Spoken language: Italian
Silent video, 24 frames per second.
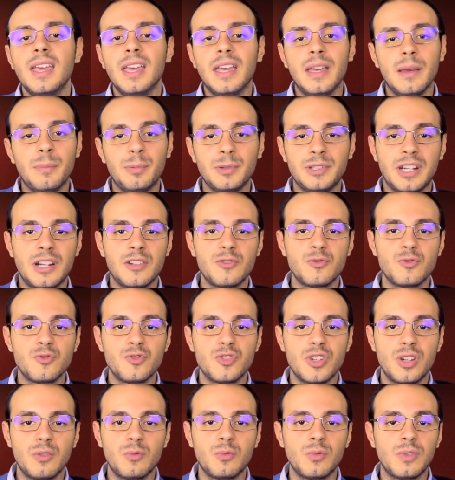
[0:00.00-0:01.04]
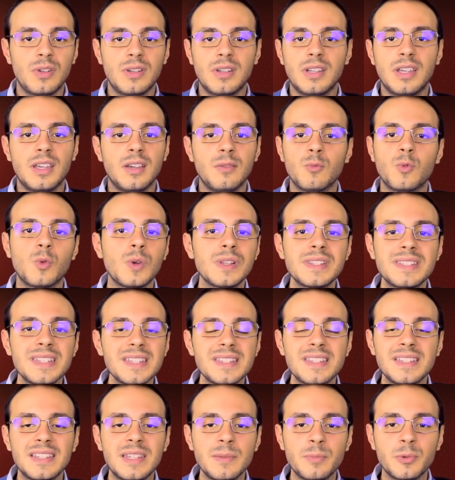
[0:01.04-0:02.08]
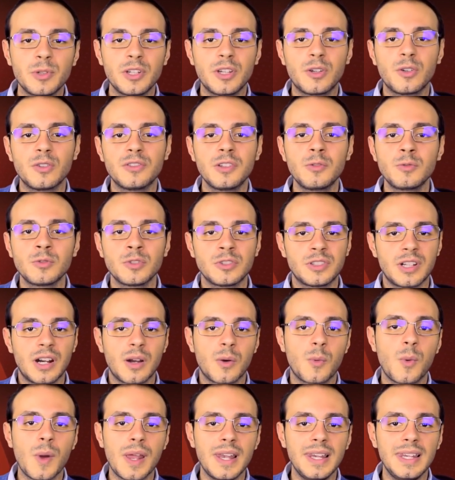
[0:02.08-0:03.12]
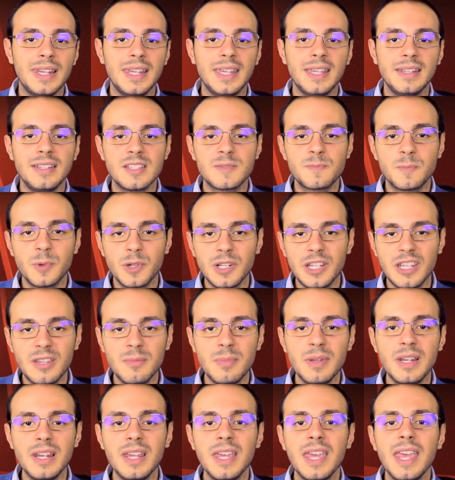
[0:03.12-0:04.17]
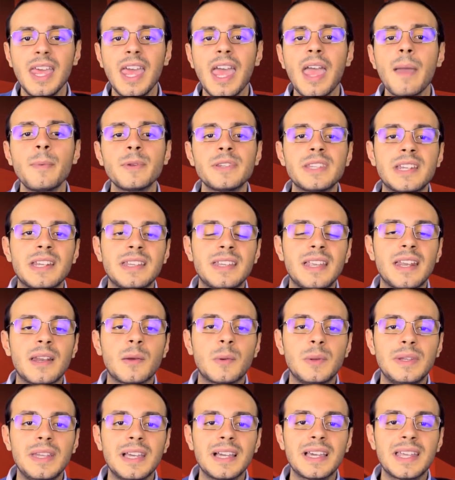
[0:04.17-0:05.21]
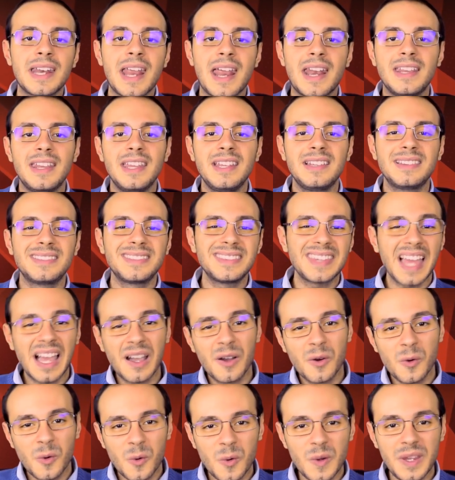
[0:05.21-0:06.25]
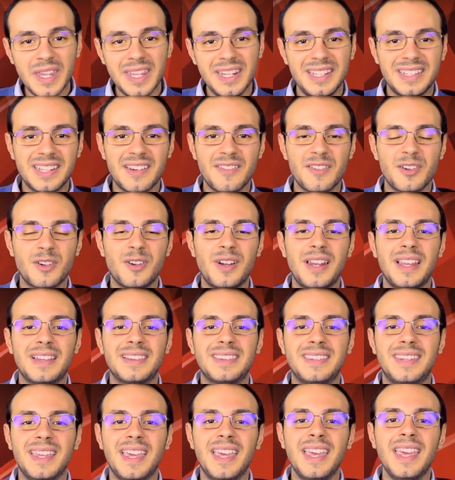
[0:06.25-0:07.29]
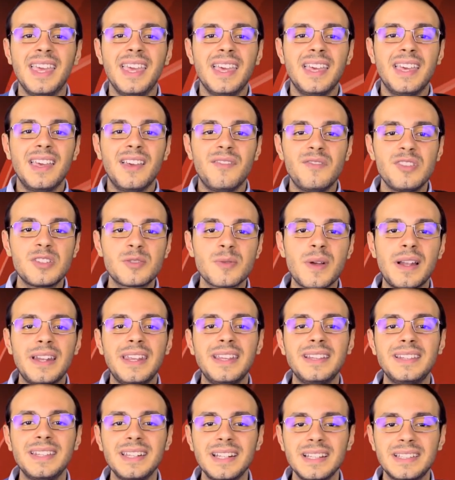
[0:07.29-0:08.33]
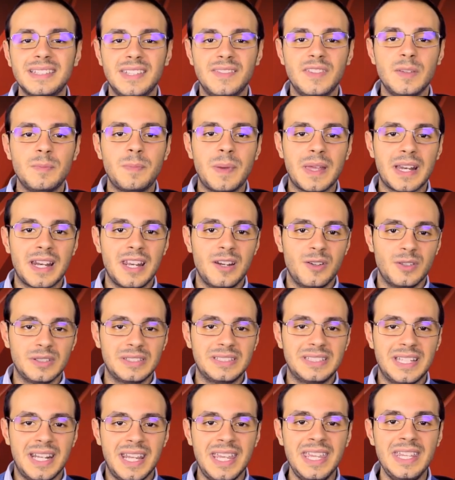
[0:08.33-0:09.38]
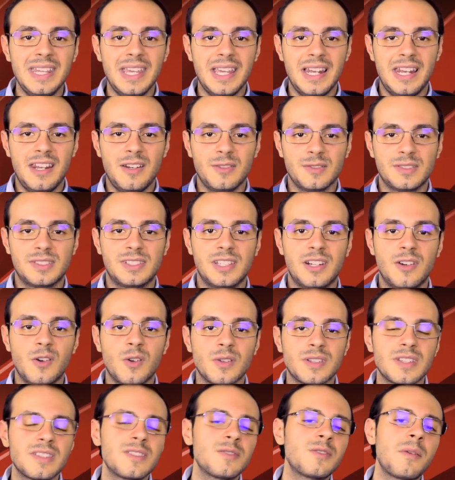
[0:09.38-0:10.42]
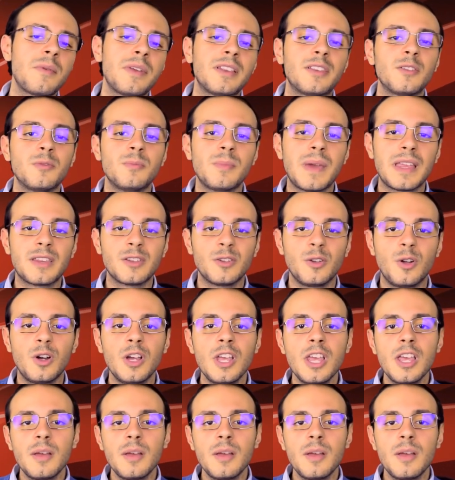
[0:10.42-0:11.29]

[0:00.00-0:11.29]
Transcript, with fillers: eh, poter aggiungere un, un, qualsiasi tipo di contenuto tra quelli disponibili e poter andare quindi a creare dei tag taccuini, tra virgolette, eh, visuali e interattivi per le nostre idee, le nostre note. Sicuramente un metodo